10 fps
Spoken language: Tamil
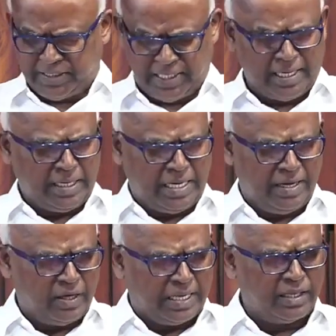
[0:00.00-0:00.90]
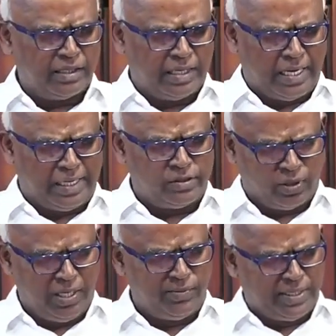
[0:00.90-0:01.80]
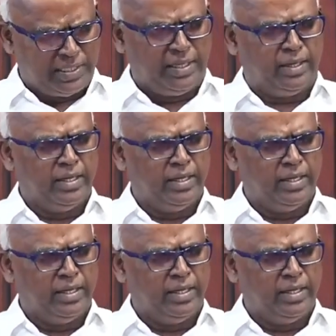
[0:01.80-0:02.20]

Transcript: சின்ன கருத்துக்களை சொல்லிவிட்டு